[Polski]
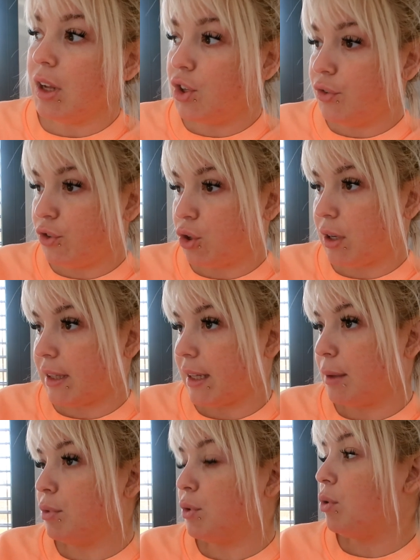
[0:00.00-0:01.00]
I wczoraj
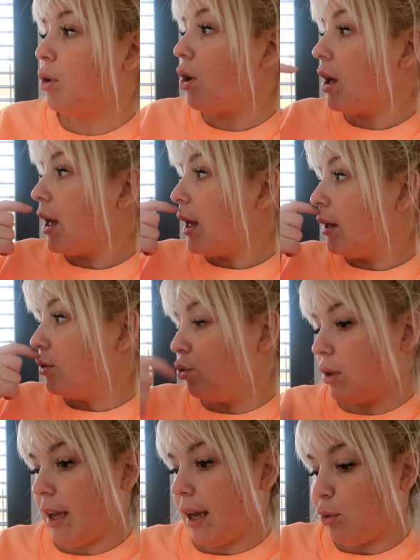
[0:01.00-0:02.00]
tak było.
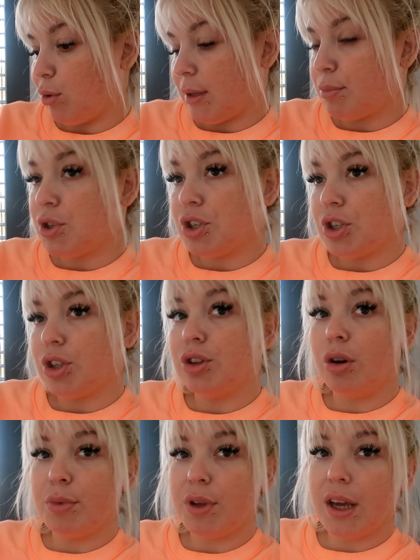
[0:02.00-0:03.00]
Tutaj akurat przyszedł
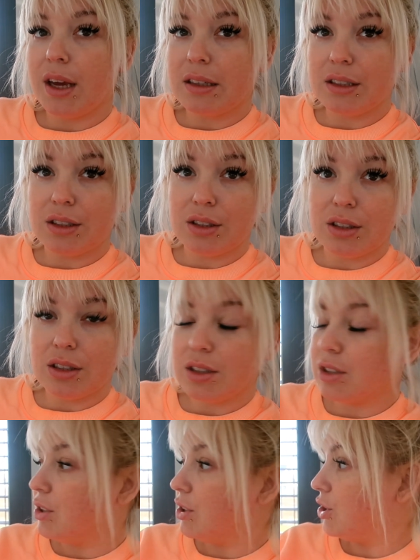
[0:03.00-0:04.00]
do mnie, jak y,
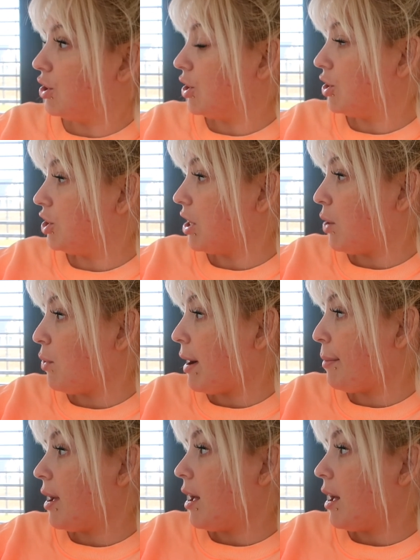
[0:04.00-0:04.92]
y, siedziałam,